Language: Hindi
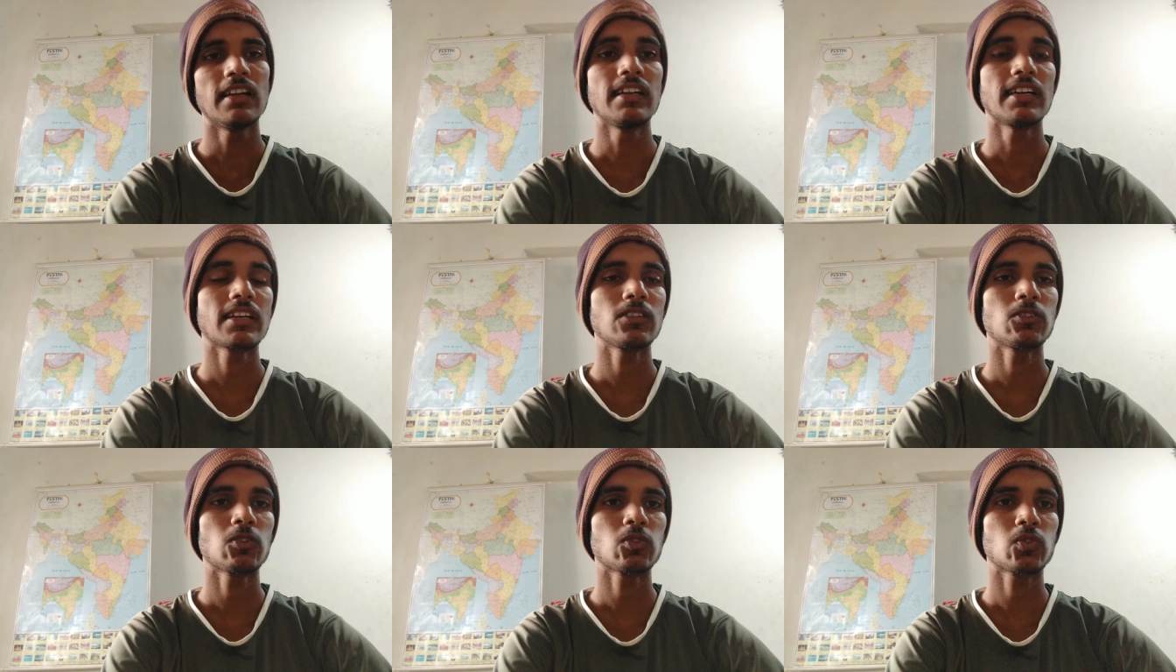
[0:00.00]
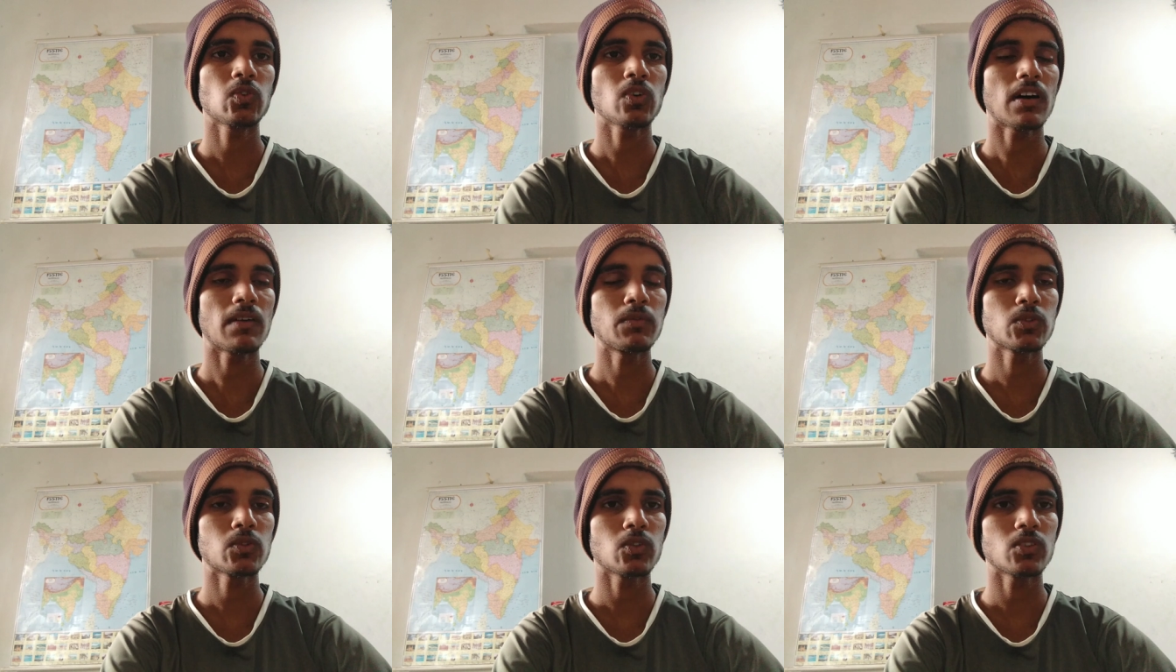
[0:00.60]
लेकिन दोस्तों
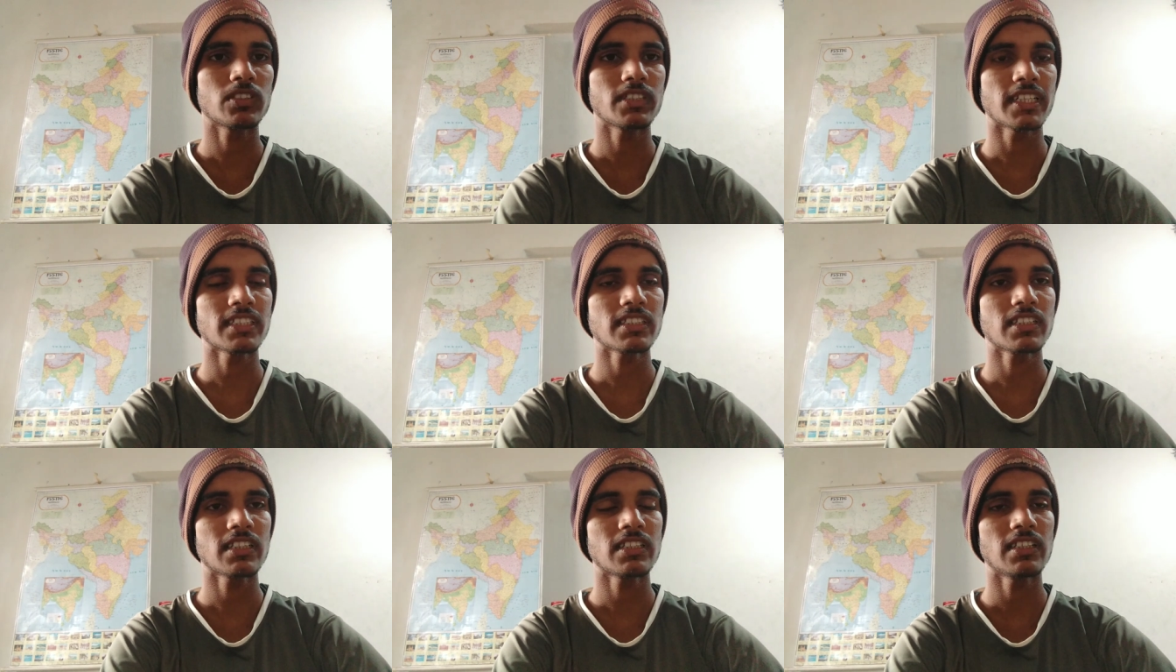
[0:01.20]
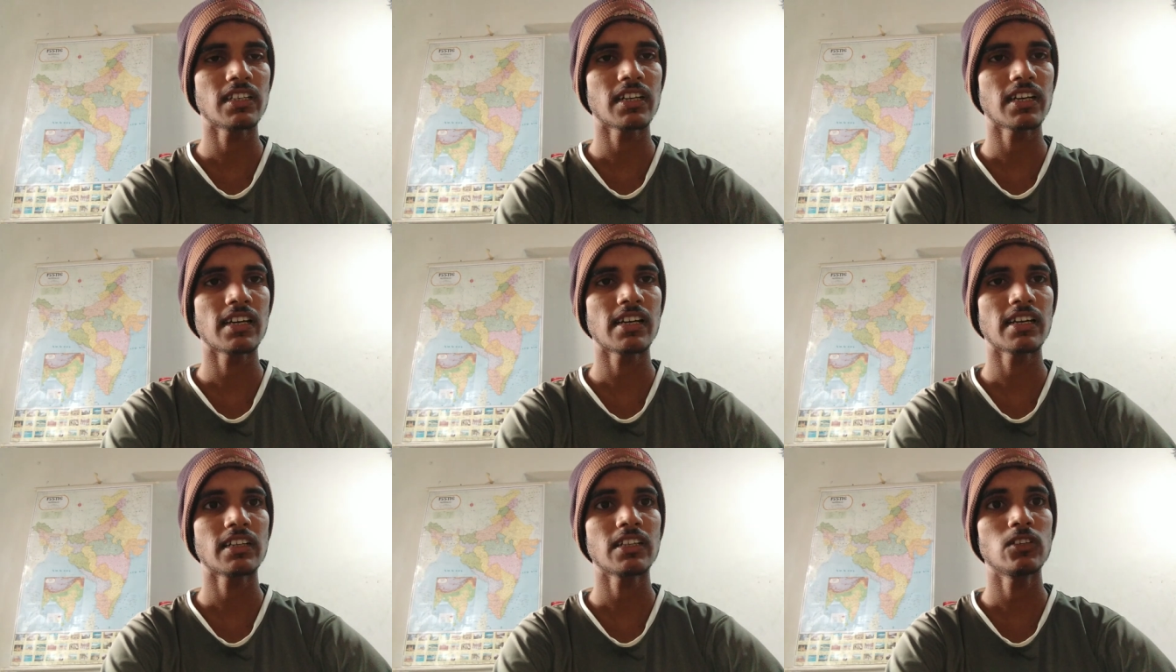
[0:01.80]
अब उसको चेंज कर दिया
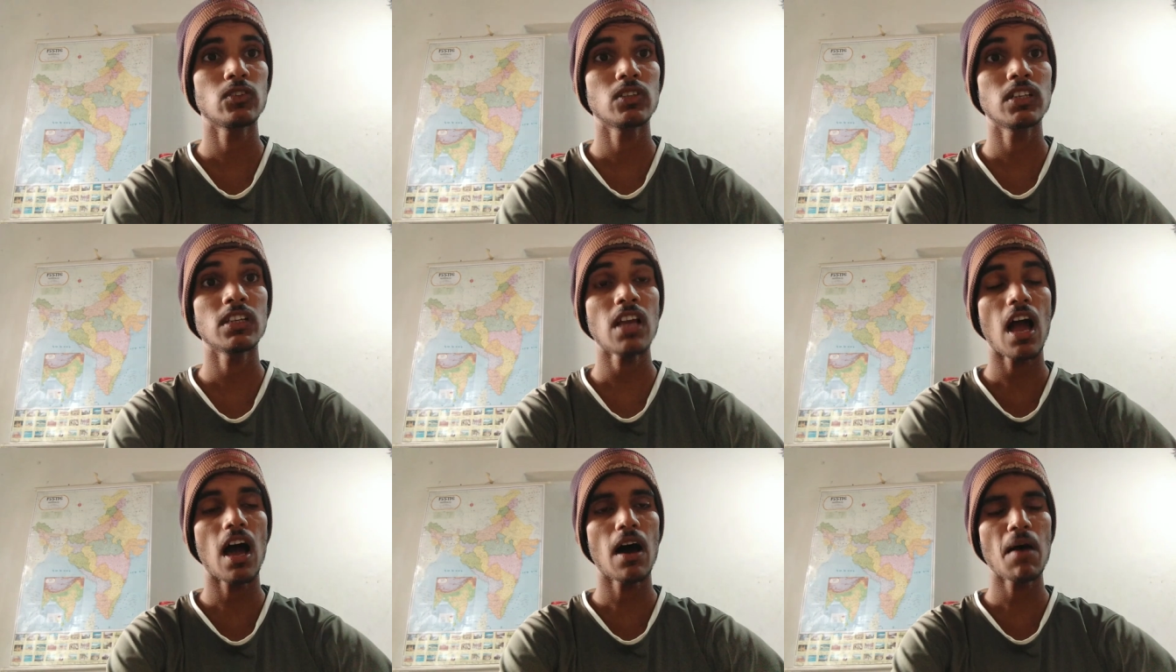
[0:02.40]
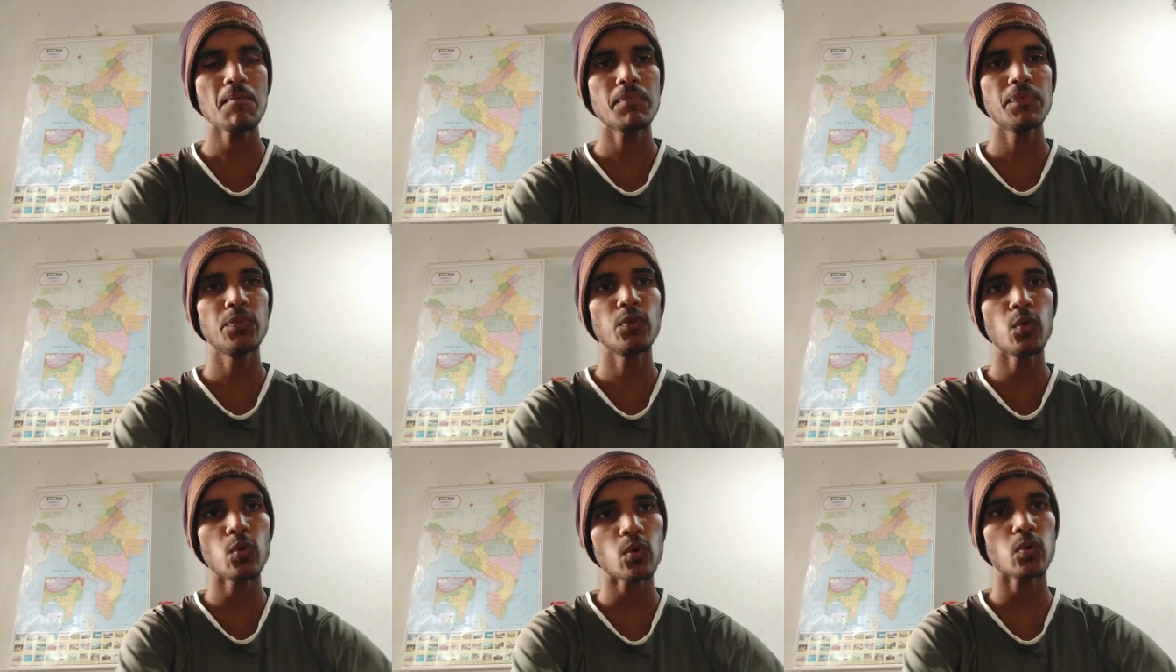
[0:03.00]
गया है क्योंकि अब
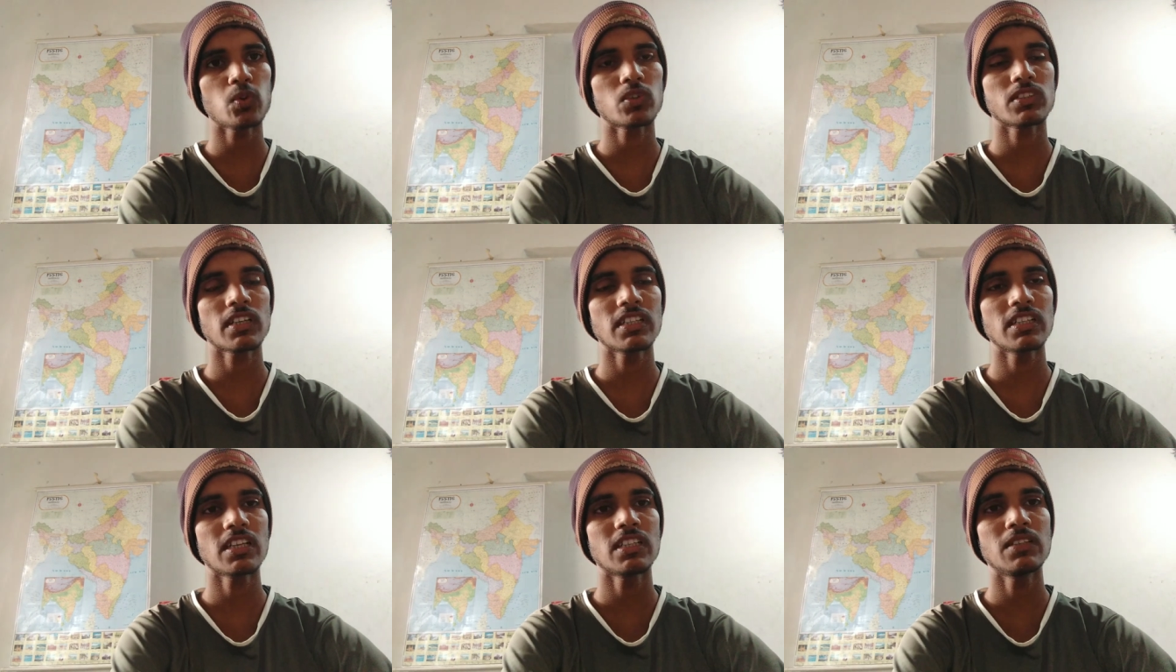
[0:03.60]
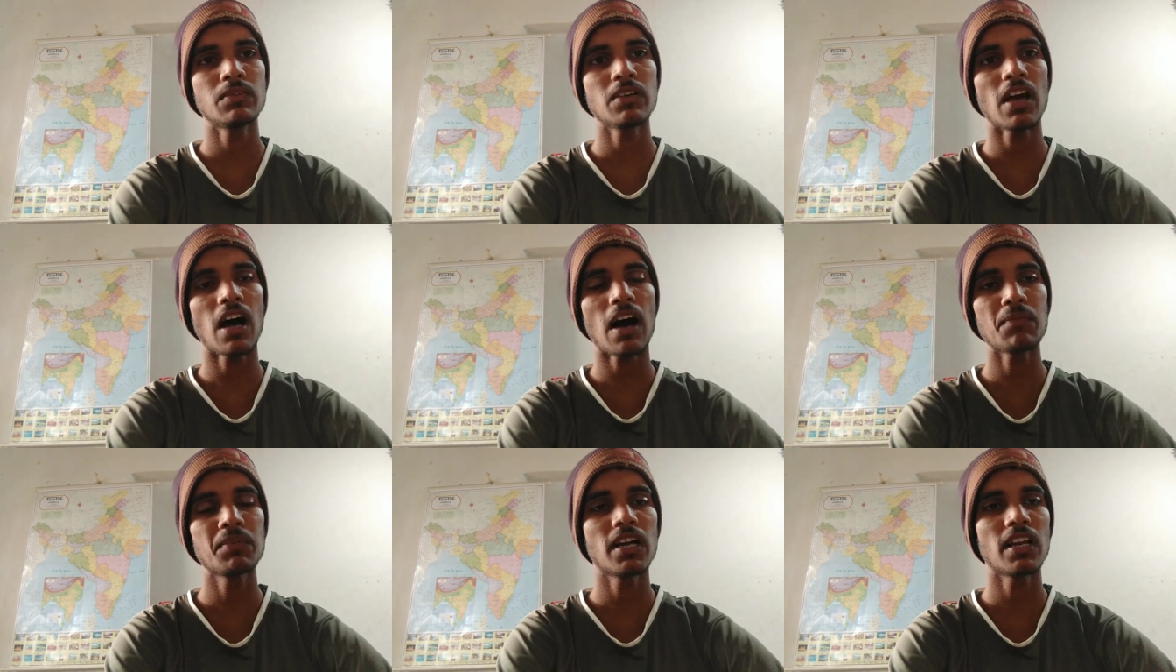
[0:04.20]
दो क्वेश्चन यदि भी
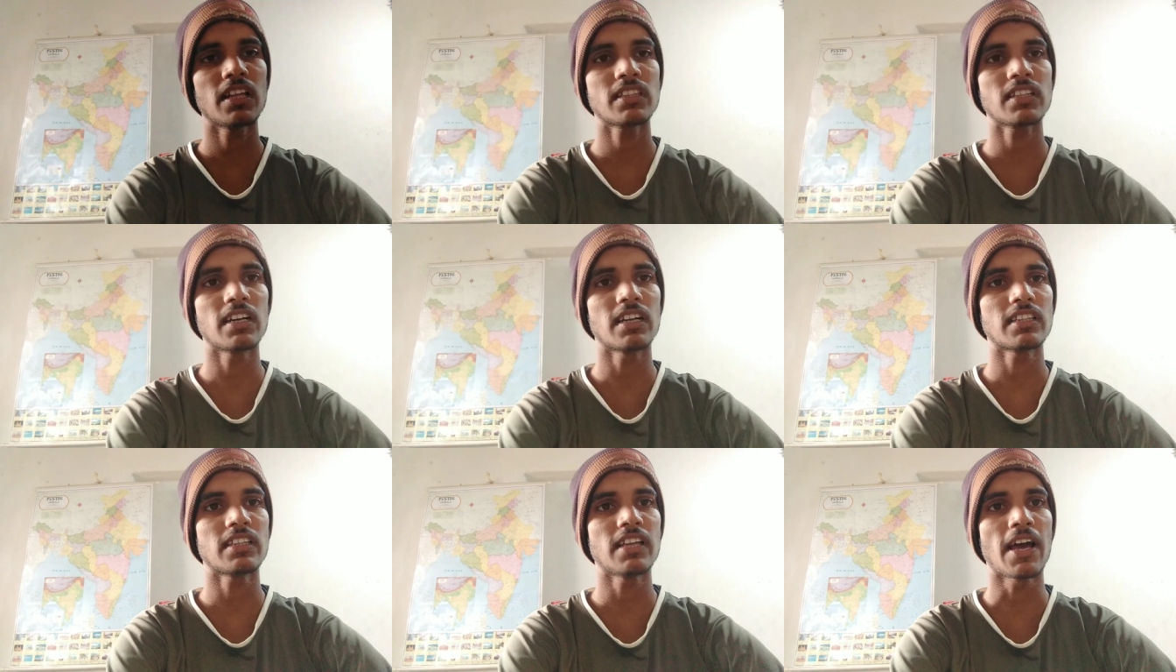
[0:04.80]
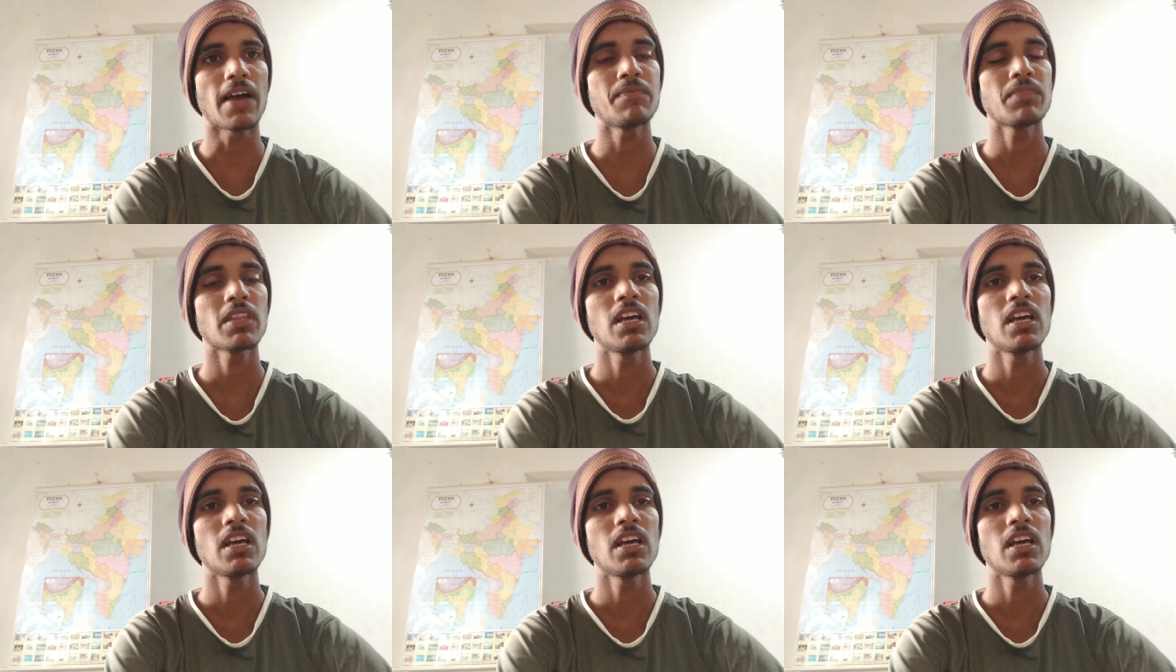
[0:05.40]
आप गलत करते हैं